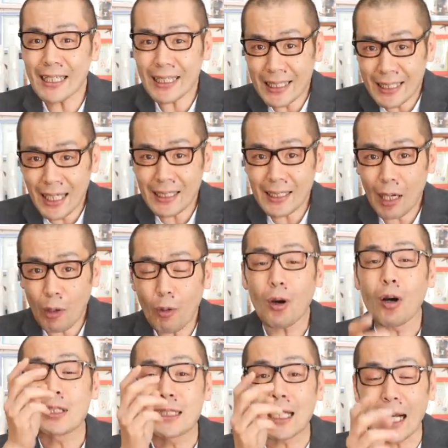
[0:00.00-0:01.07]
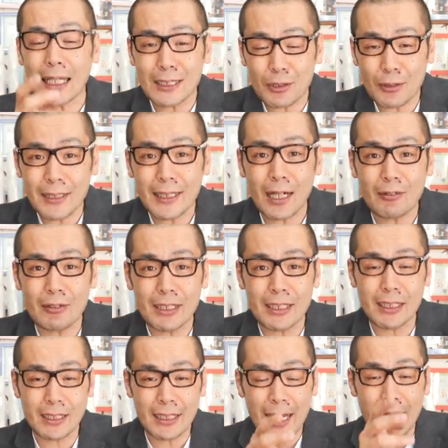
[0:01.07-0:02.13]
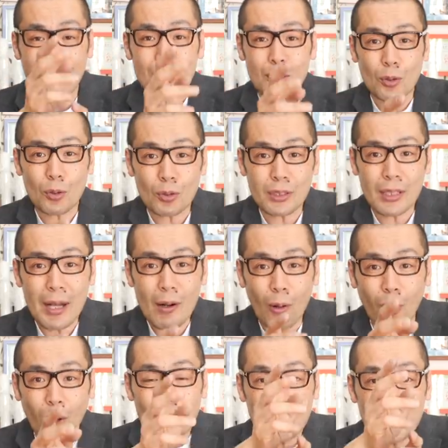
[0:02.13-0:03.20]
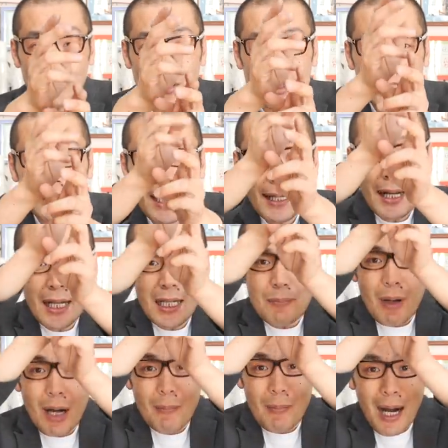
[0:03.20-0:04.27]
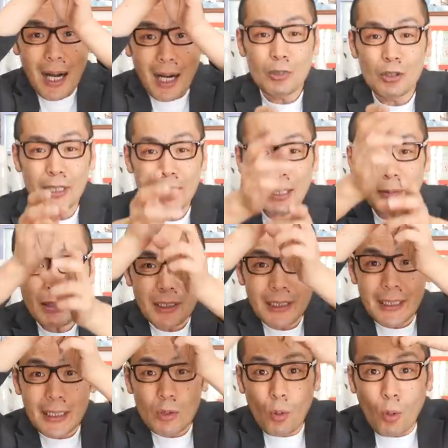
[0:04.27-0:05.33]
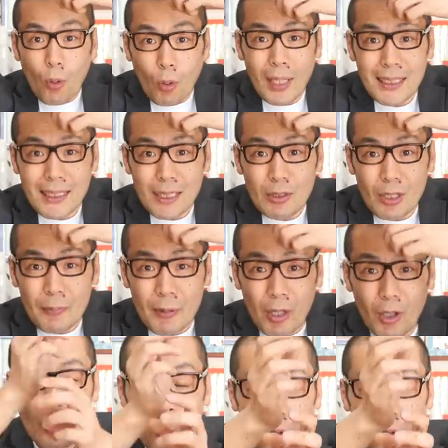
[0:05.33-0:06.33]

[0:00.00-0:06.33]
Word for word: り方を最初に確認してその手を崩さないまま振りかぶった時にこうなっちゃうとダメよ